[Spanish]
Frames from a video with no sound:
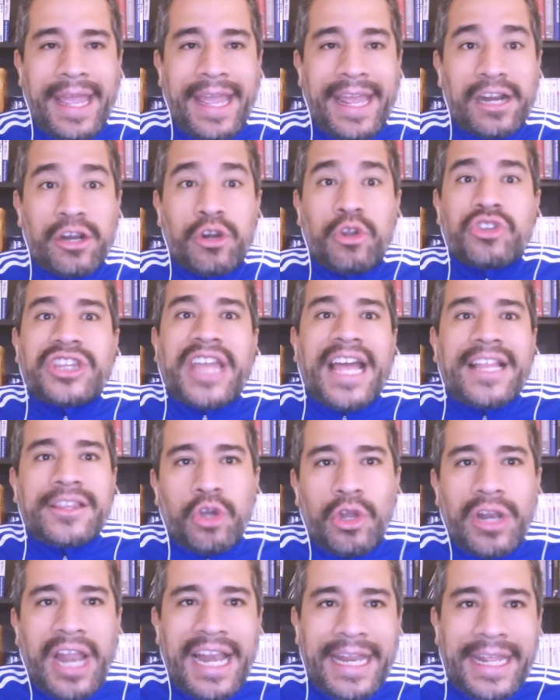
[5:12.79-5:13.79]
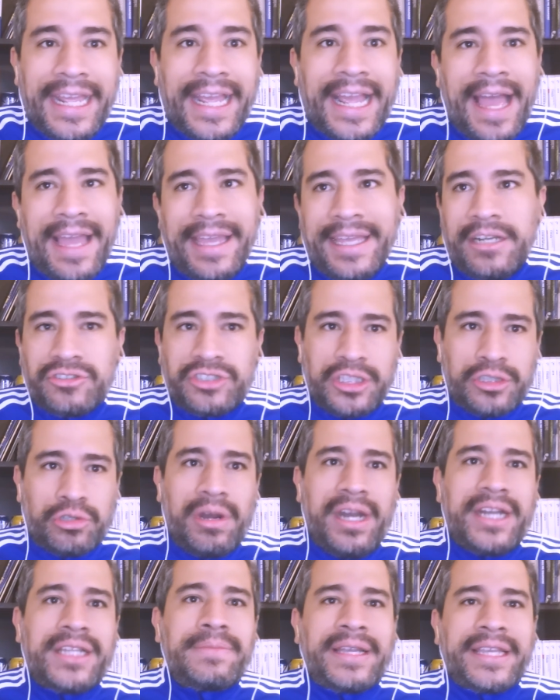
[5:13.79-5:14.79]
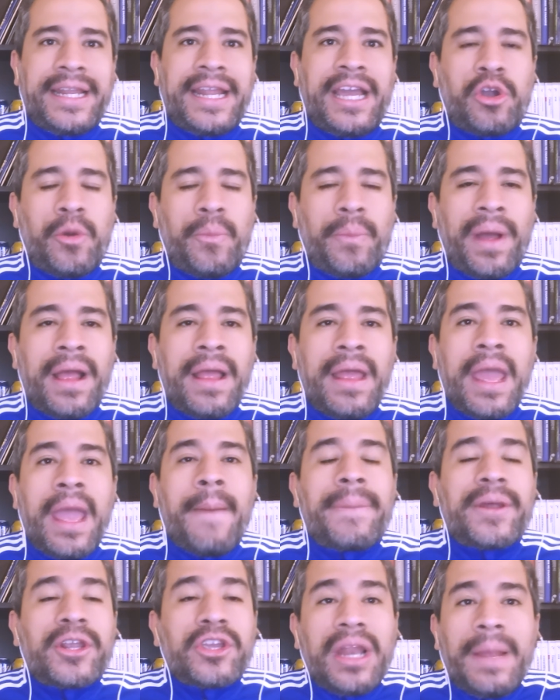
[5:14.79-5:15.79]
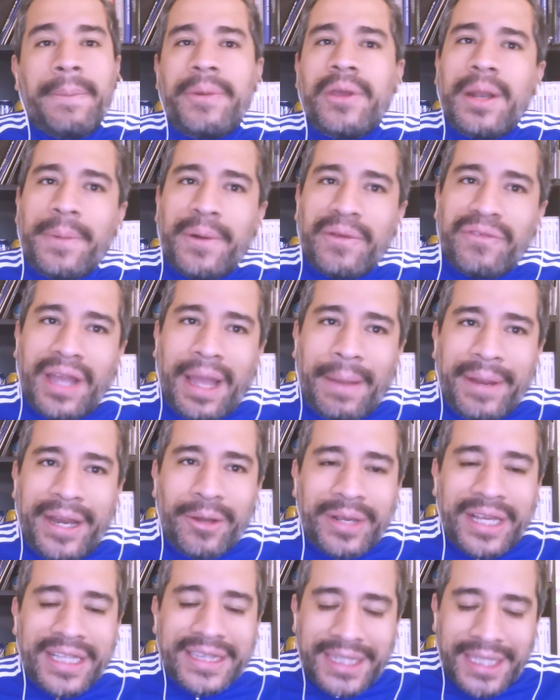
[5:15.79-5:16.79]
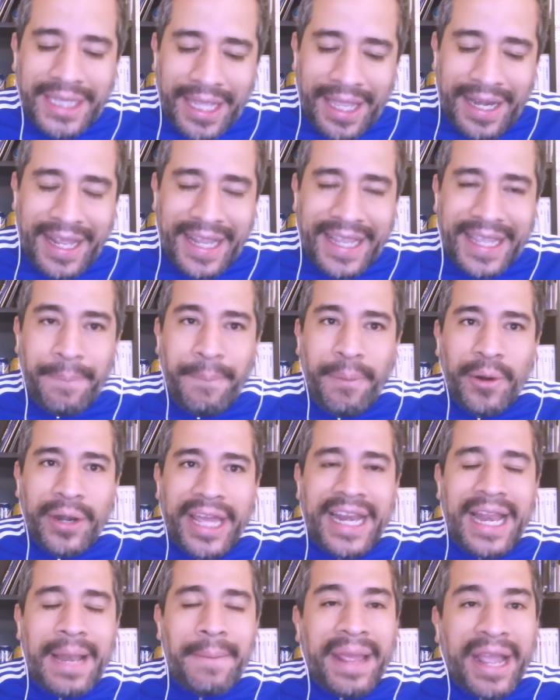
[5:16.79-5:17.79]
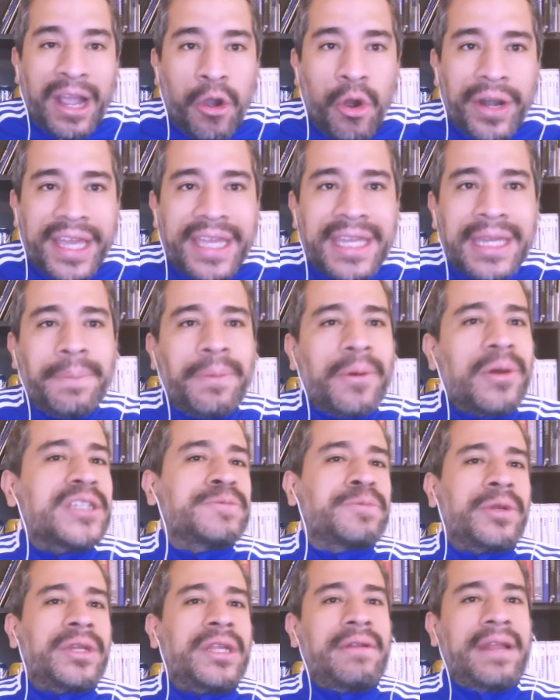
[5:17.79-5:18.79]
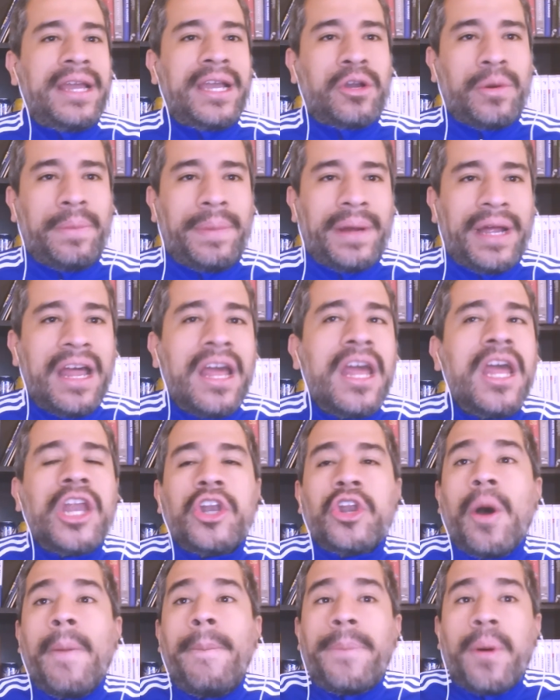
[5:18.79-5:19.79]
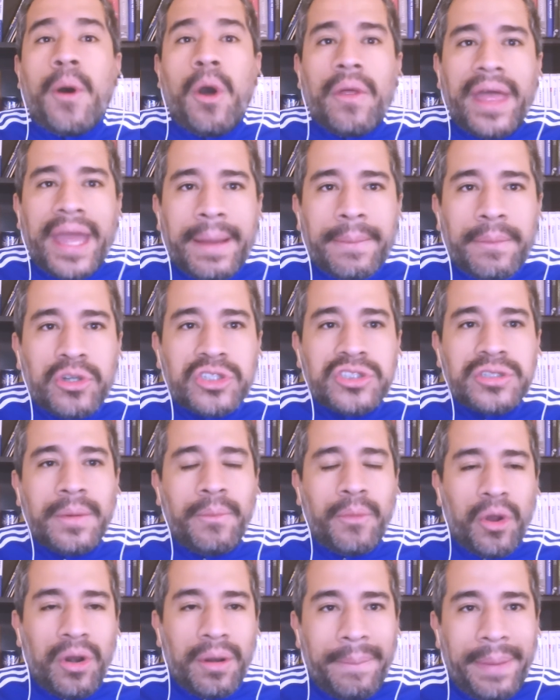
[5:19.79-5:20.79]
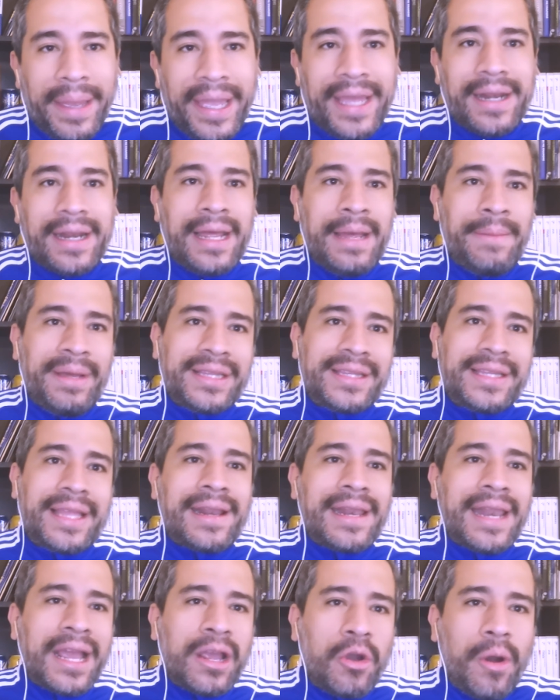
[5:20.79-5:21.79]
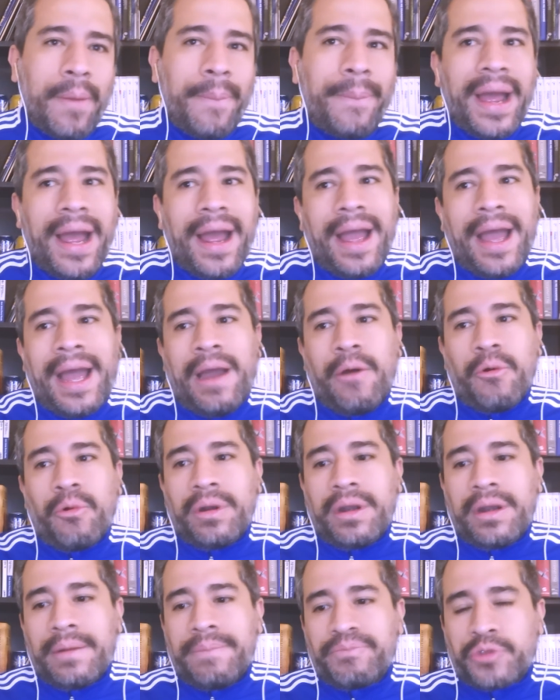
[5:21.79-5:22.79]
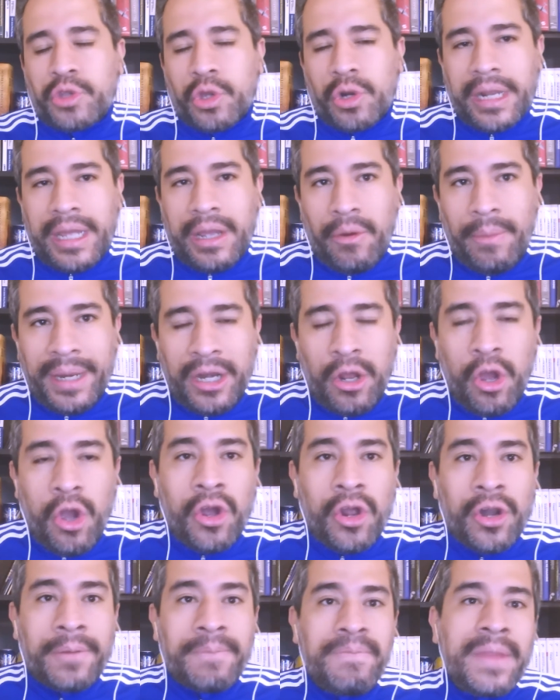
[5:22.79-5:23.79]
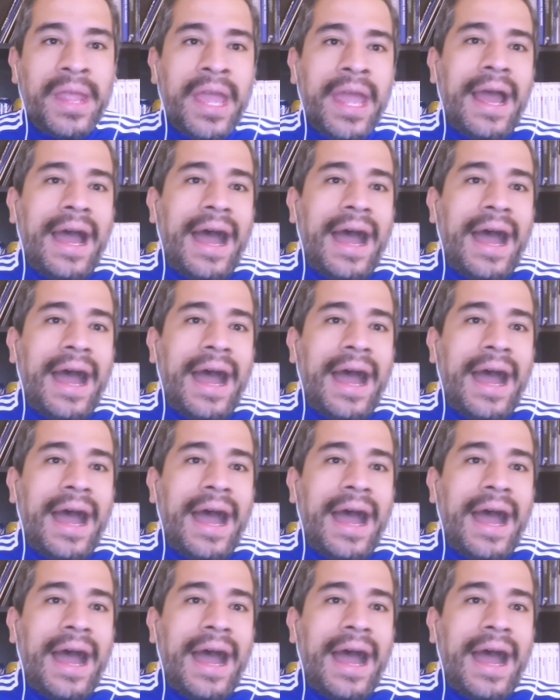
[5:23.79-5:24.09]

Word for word: eh, rotando la liga y los titulares vayan a Copa. Pero yo le pido al profe Gamero que tiene que poner el mejor equipo disponible en Copa. No podemos volver a mandar la copa a un torneo menor.